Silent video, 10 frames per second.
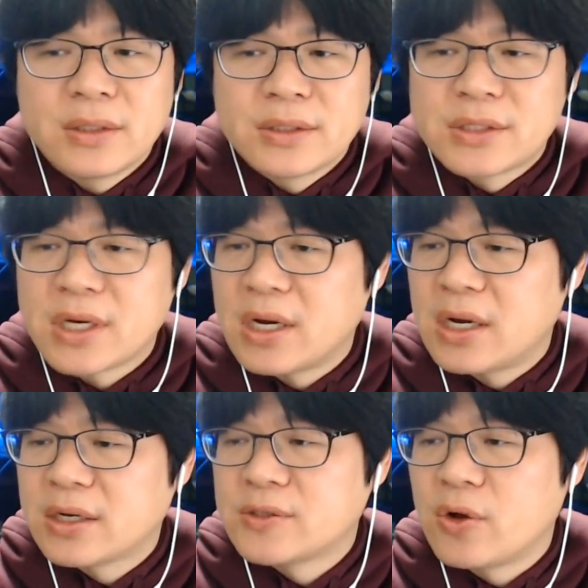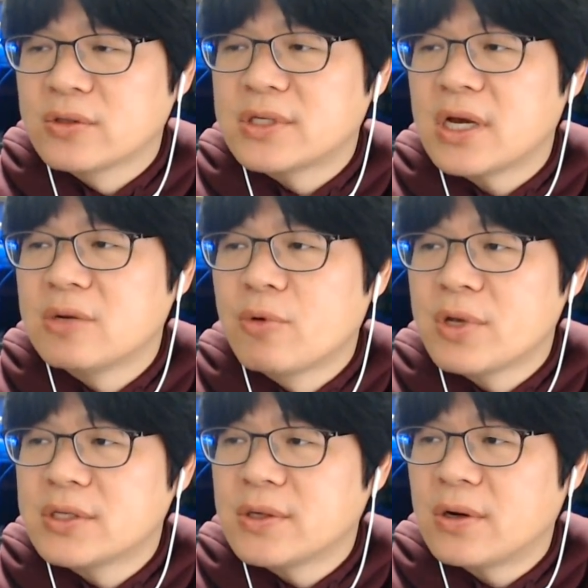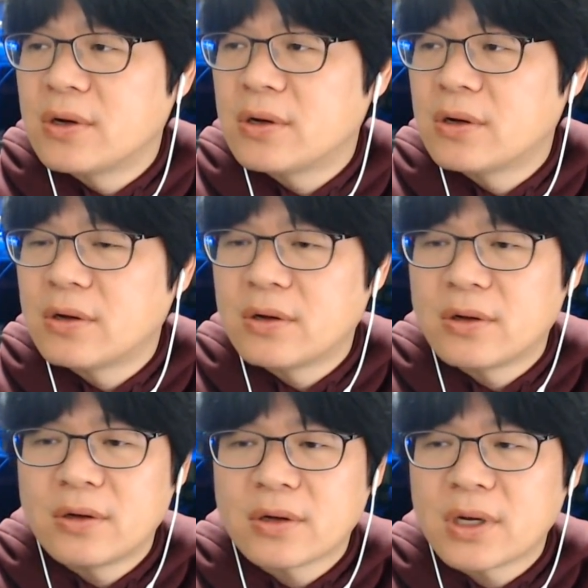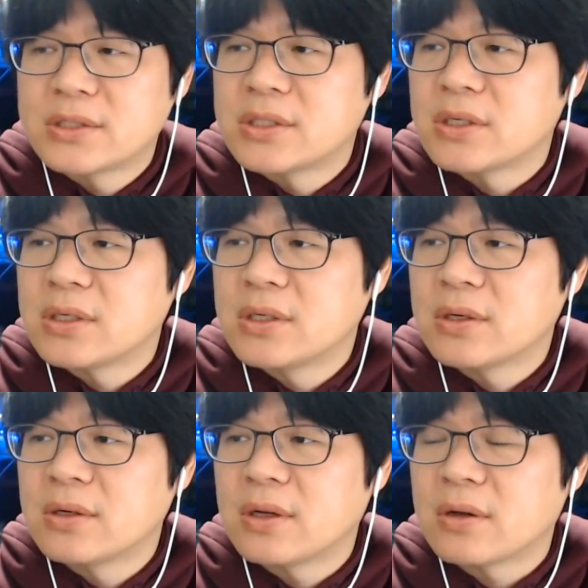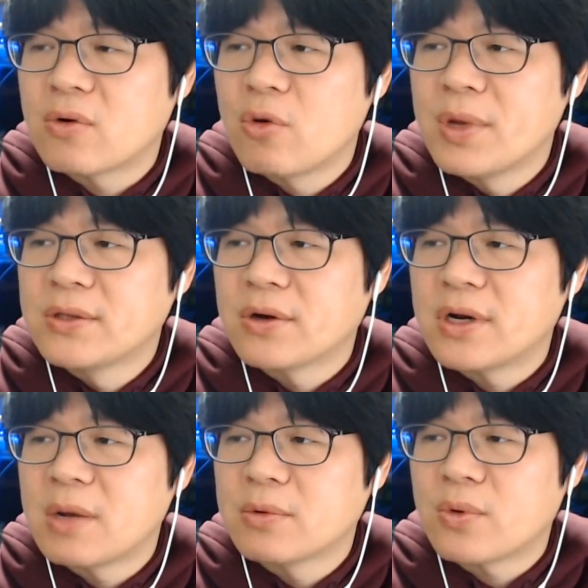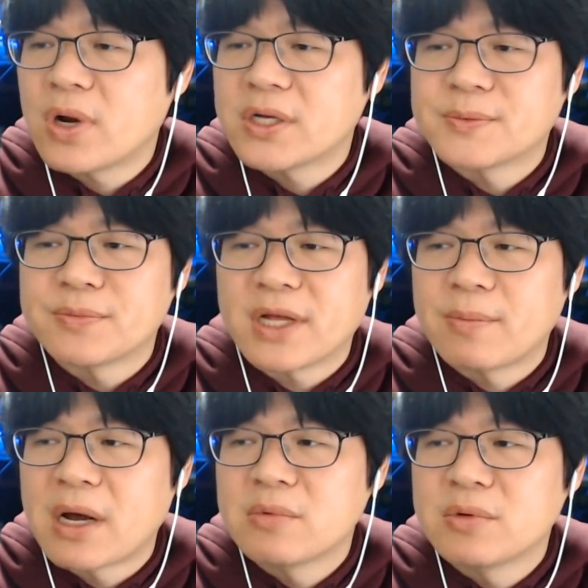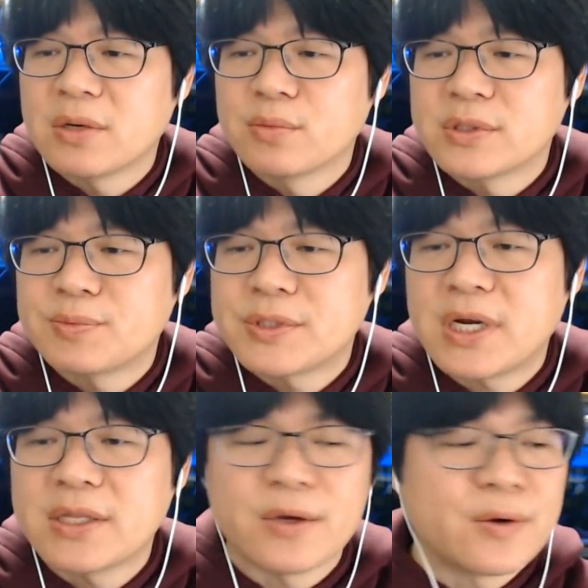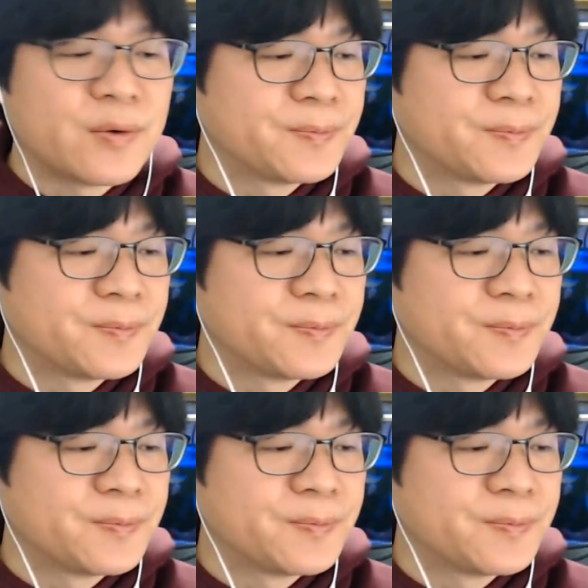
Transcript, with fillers: 자, 그래서 영상을 보면서 어, 같이 어, 코멘터리를 해보도록 하겠습니다. 마음이 그냥 씁쓸하네요.